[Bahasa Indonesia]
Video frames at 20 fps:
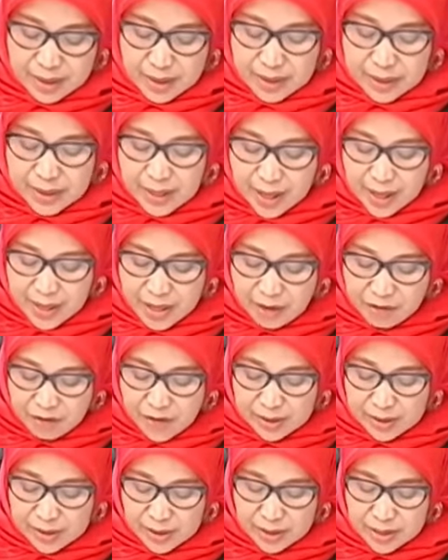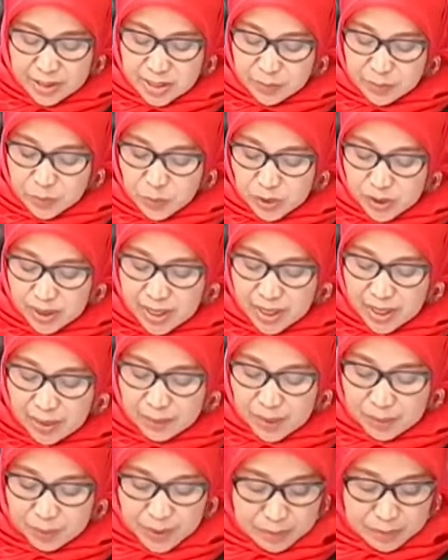Terhadap fakta tersebut,
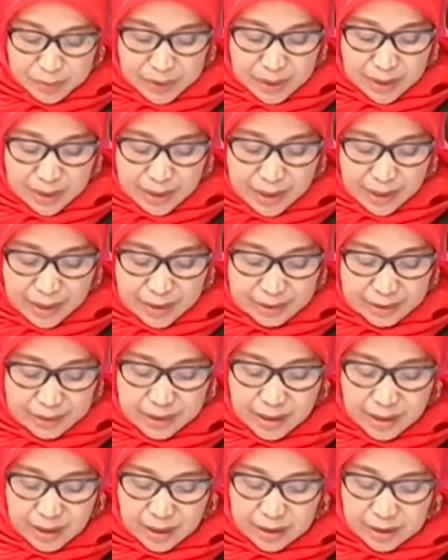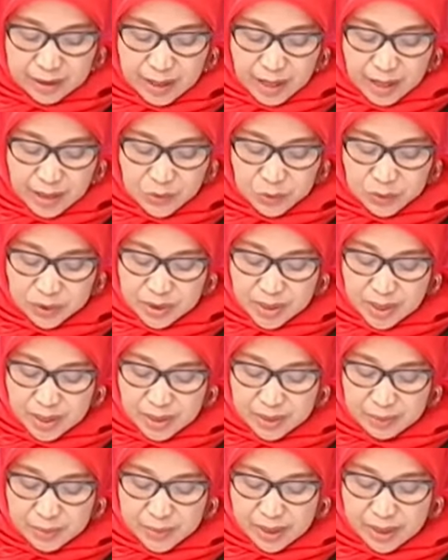DKPP menilai tindakan teradu tidak
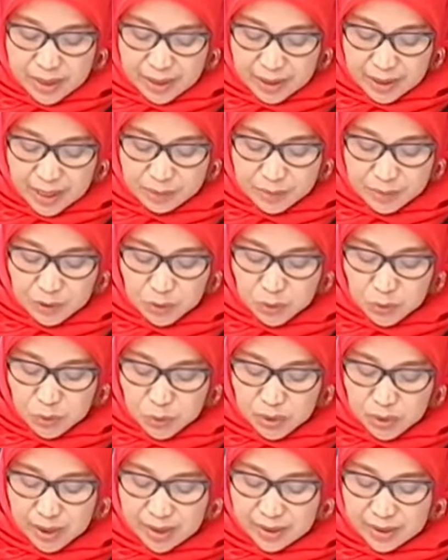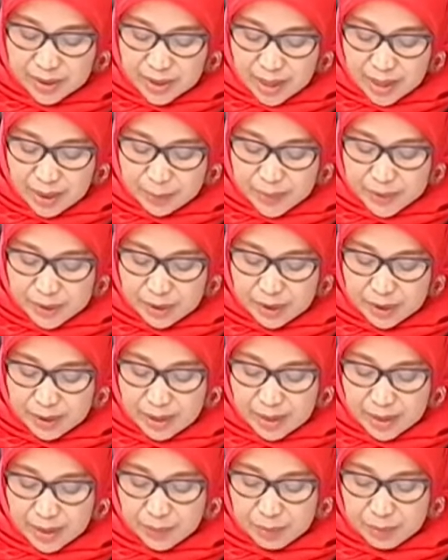dibenarkan menurut etika
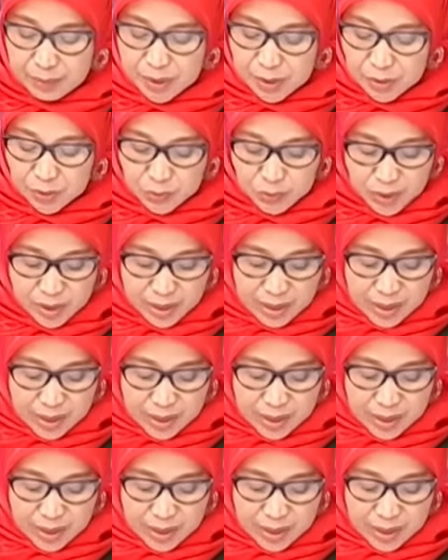penyelenggara pemilu.